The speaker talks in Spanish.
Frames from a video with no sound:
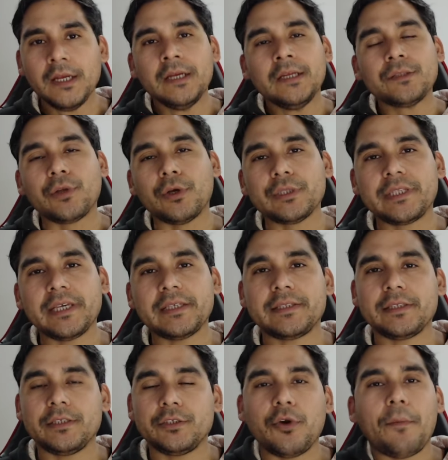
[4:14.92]
Entonces,
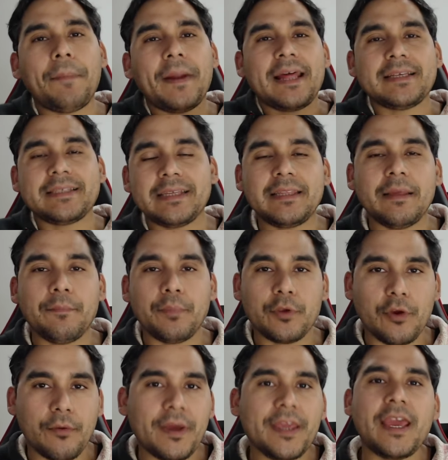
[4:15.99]
yo para ese tiempo
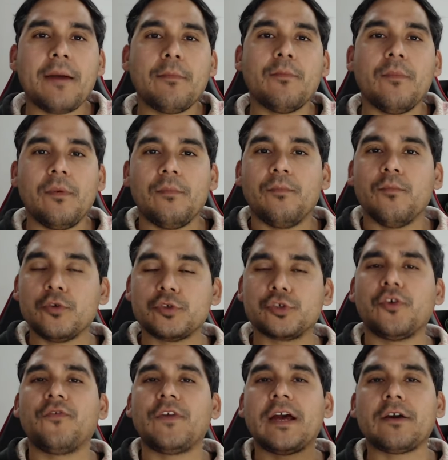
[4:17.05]
yo veía
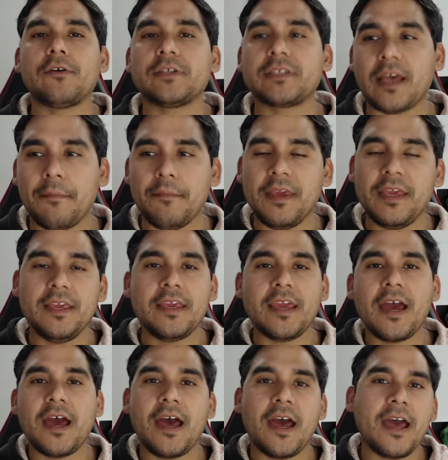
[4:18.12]
mucho Franco
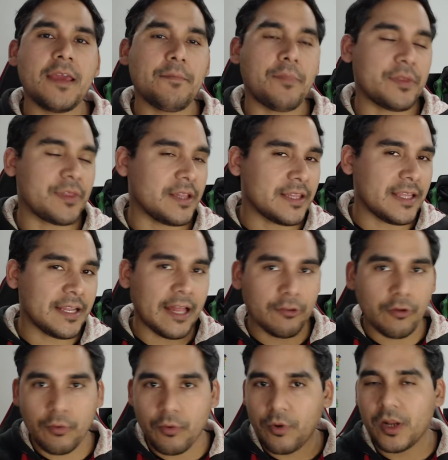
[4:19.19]
Escamilla y pues el
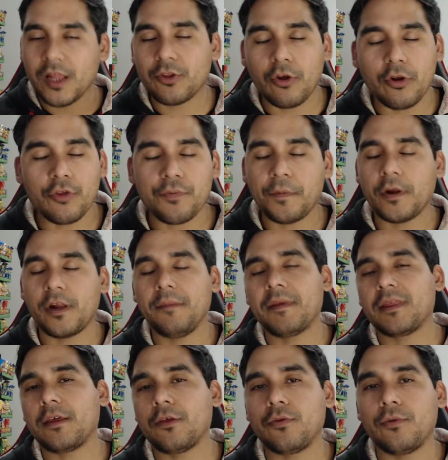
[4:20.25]
Tirando Bola, todos los
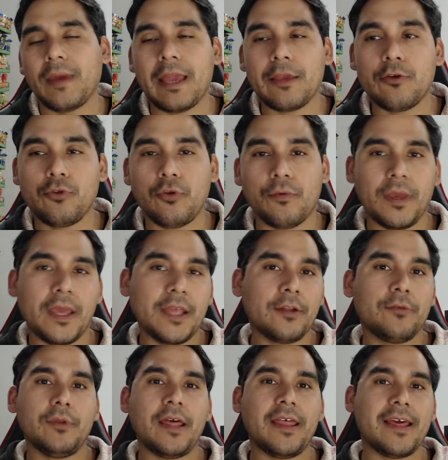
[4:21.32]
programas que subía a YouTube. Y en
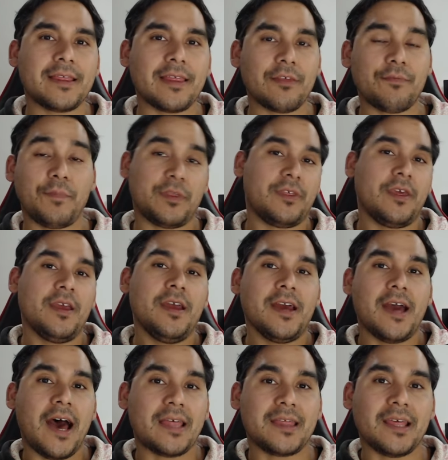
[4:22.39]
una de esas, pues
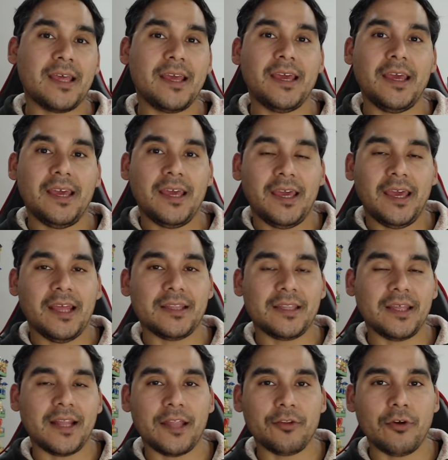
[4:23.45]
hace el
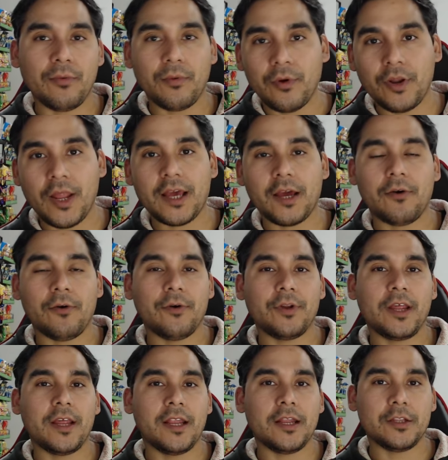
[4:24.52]
Tirando Bola
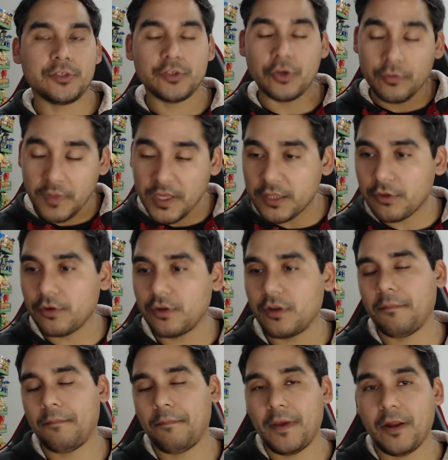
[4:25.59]
con el John Milton,
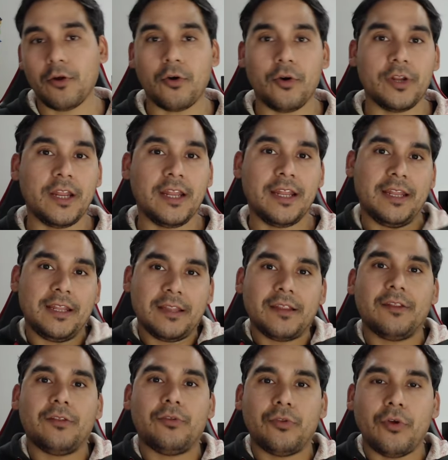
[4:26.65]
pero con
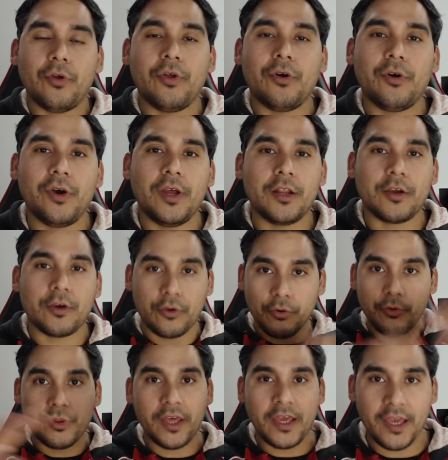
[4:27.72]
todo el
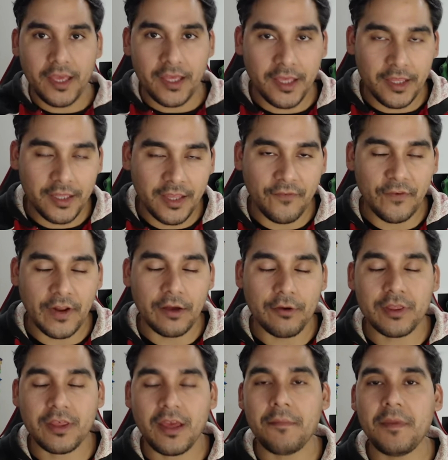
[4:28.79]
crew de, Franco
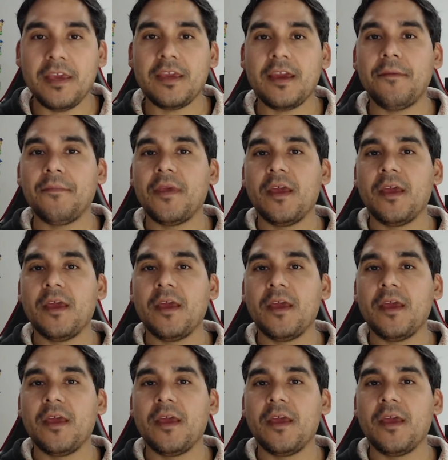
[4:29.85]
Escamilla.